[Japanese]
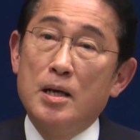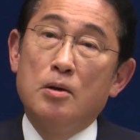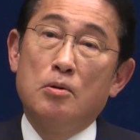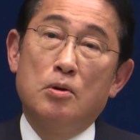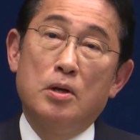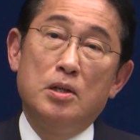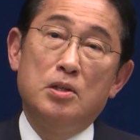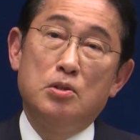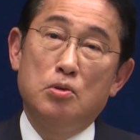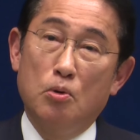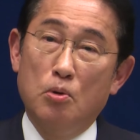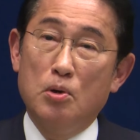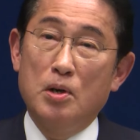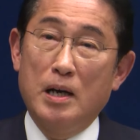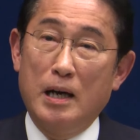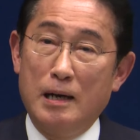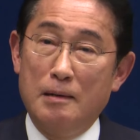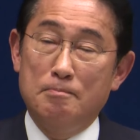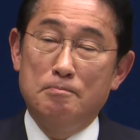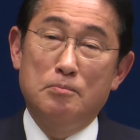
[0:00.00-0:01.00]
これ、評
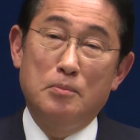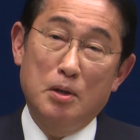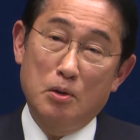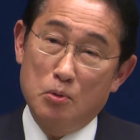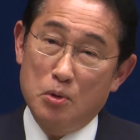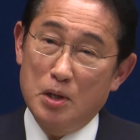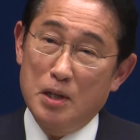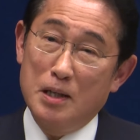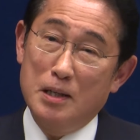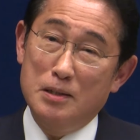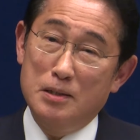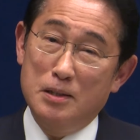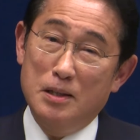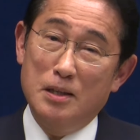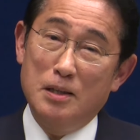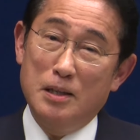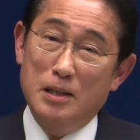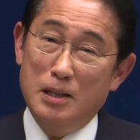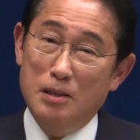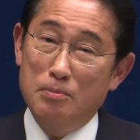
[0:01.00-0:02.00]
価、これ
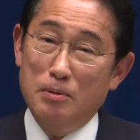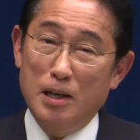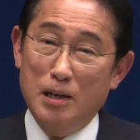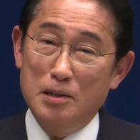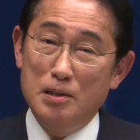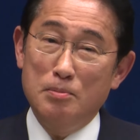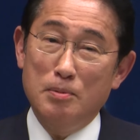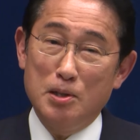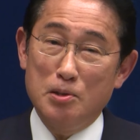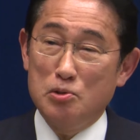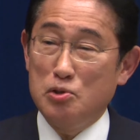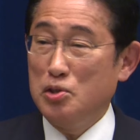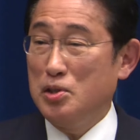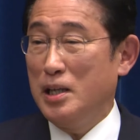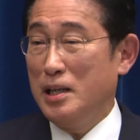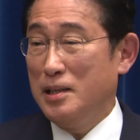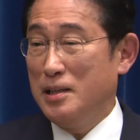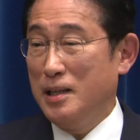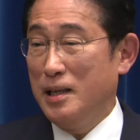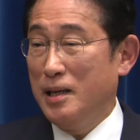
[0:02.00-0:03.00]
今、今の時
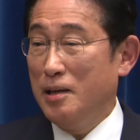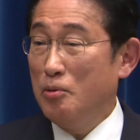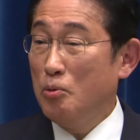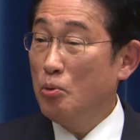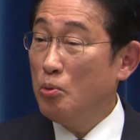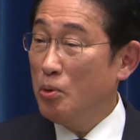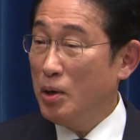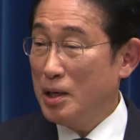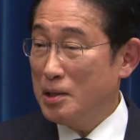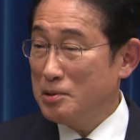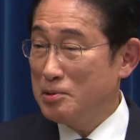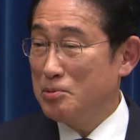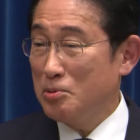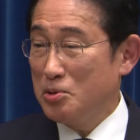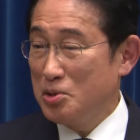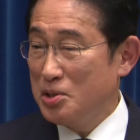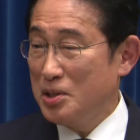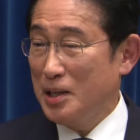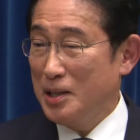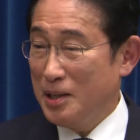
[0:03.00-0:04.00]
点で終わる
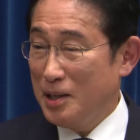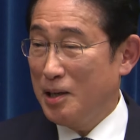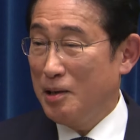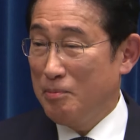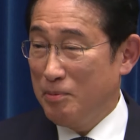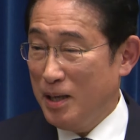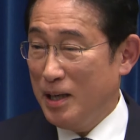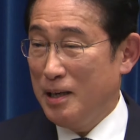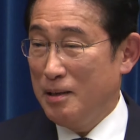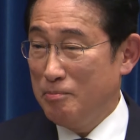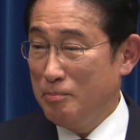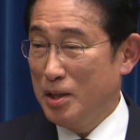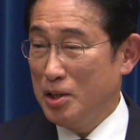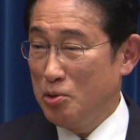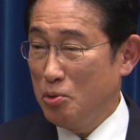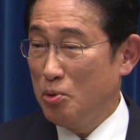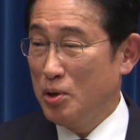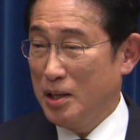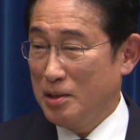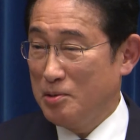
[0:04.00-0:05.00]
としたならば、
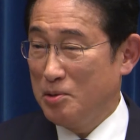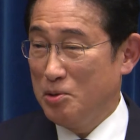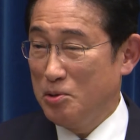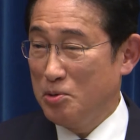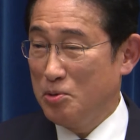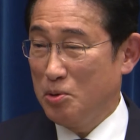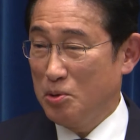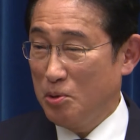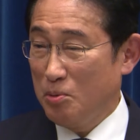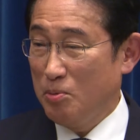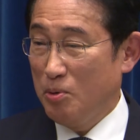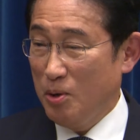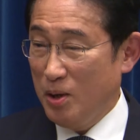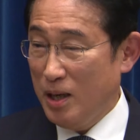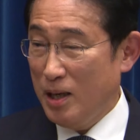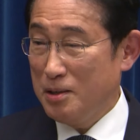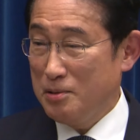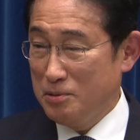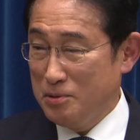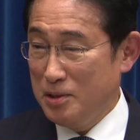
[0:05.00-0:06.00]
評価ということも
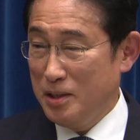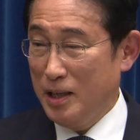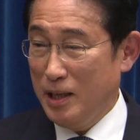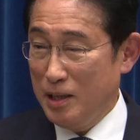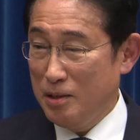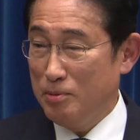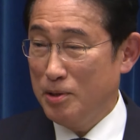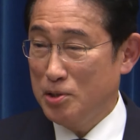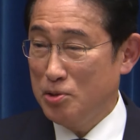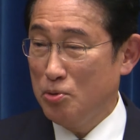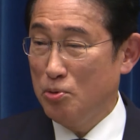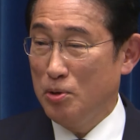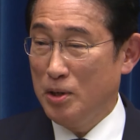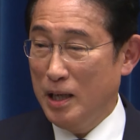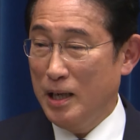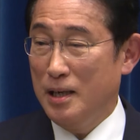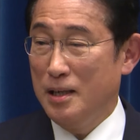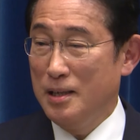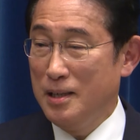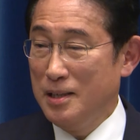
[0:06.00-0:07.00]
あるんでありましょう
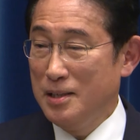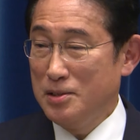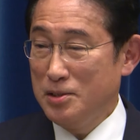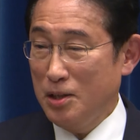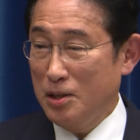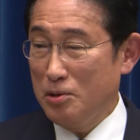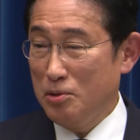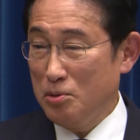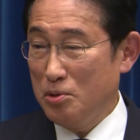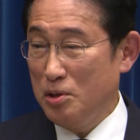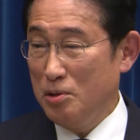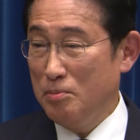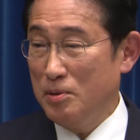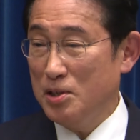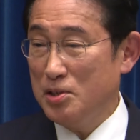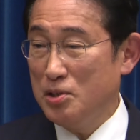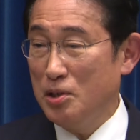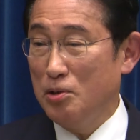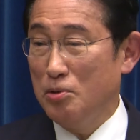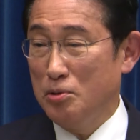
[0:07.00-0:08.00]
が、先ほど言い
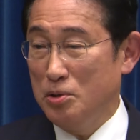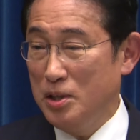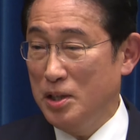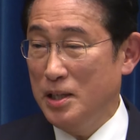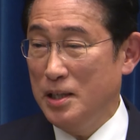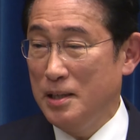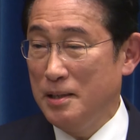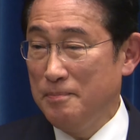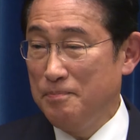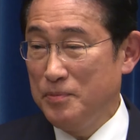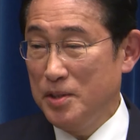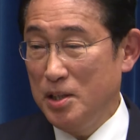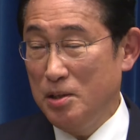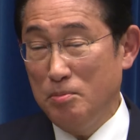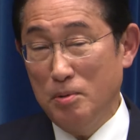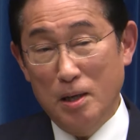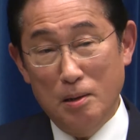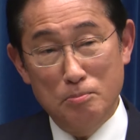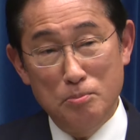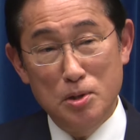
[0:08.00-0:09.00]
ましたように、
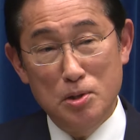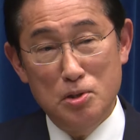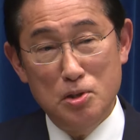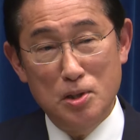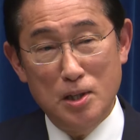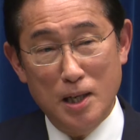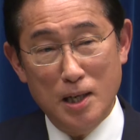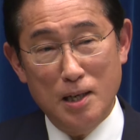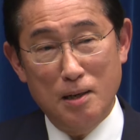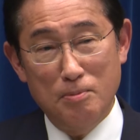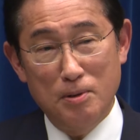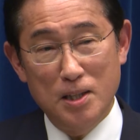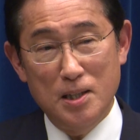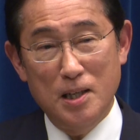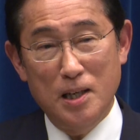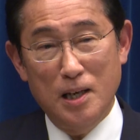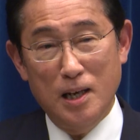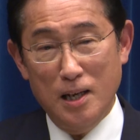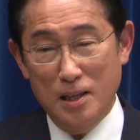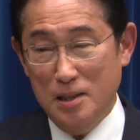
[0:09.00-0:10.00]
今、道半ば
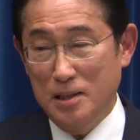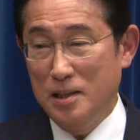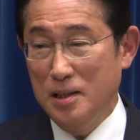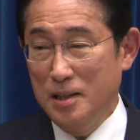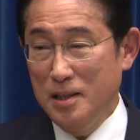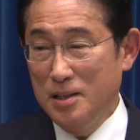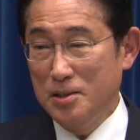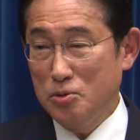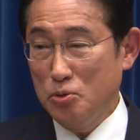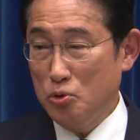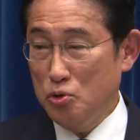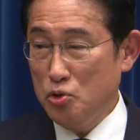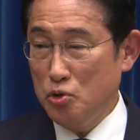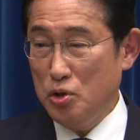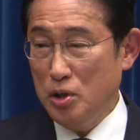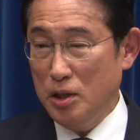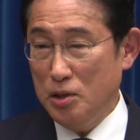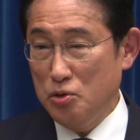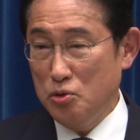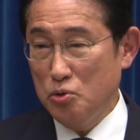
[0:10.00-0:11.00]
であり、そ
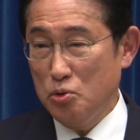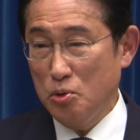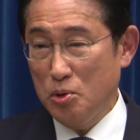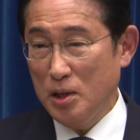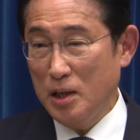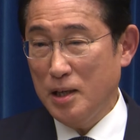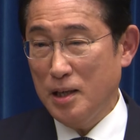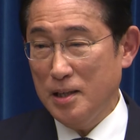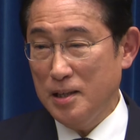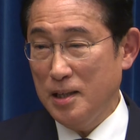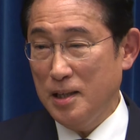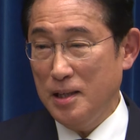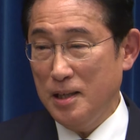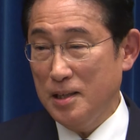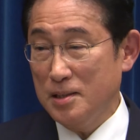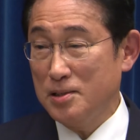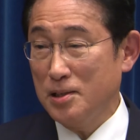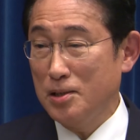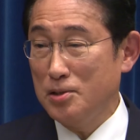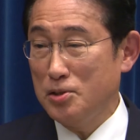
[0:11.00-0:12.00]
して重要な課題
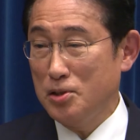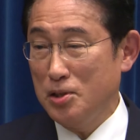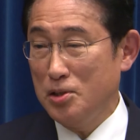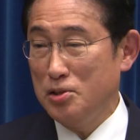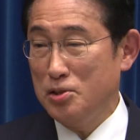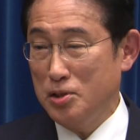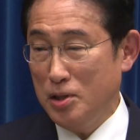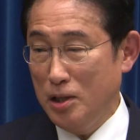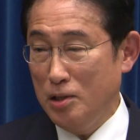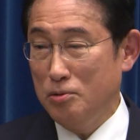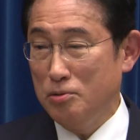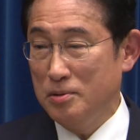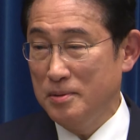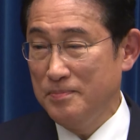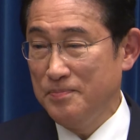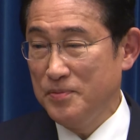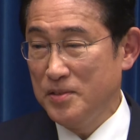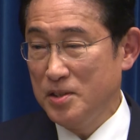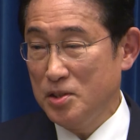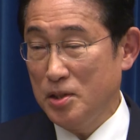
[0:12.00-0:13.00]
が山積している、
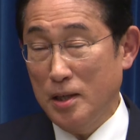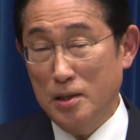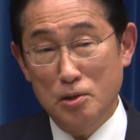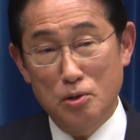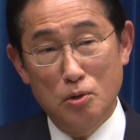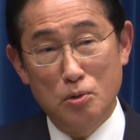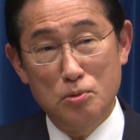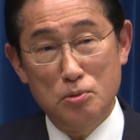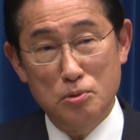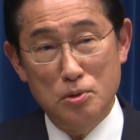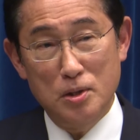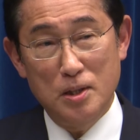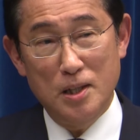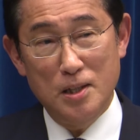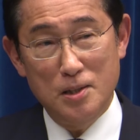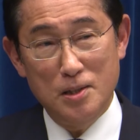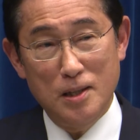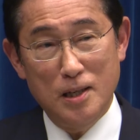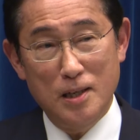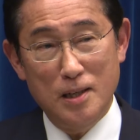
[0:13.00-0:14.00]
先送り
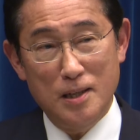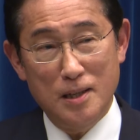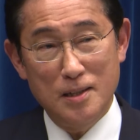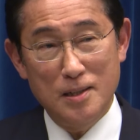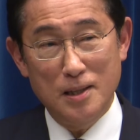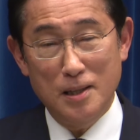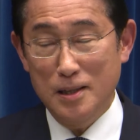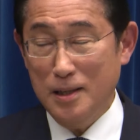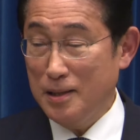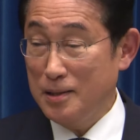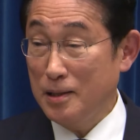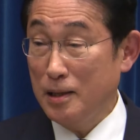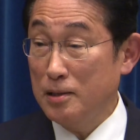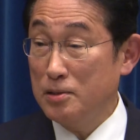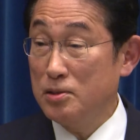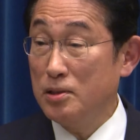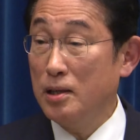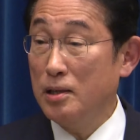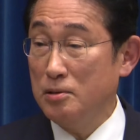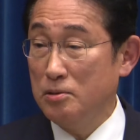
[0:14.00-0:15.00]
できない課題がた
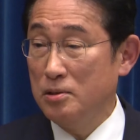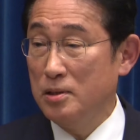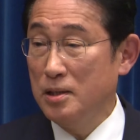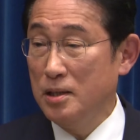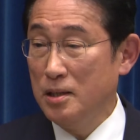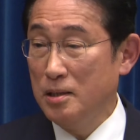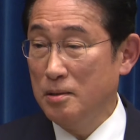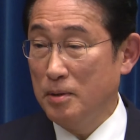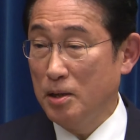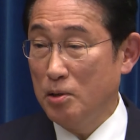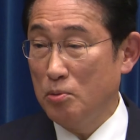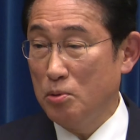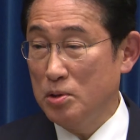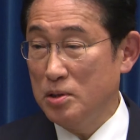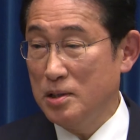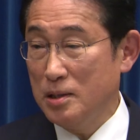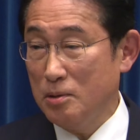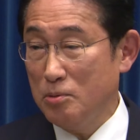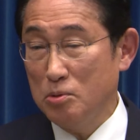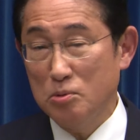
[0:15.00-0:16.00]
くさんある、こう
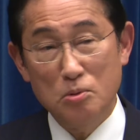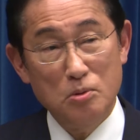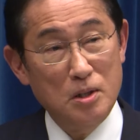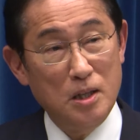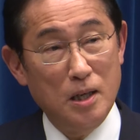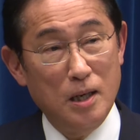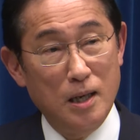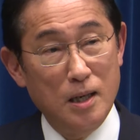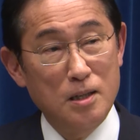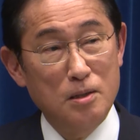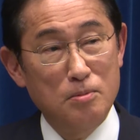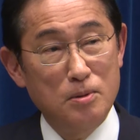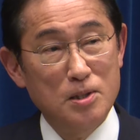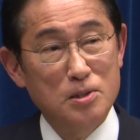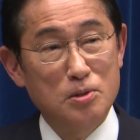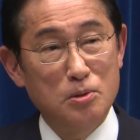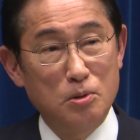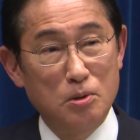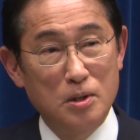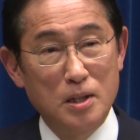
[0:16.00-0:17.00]
いったことでありま
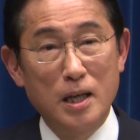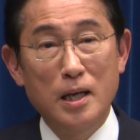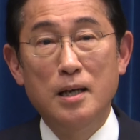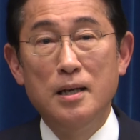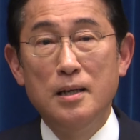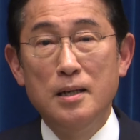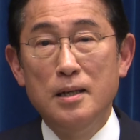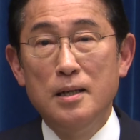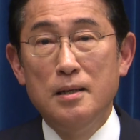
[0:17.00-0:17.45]
すので、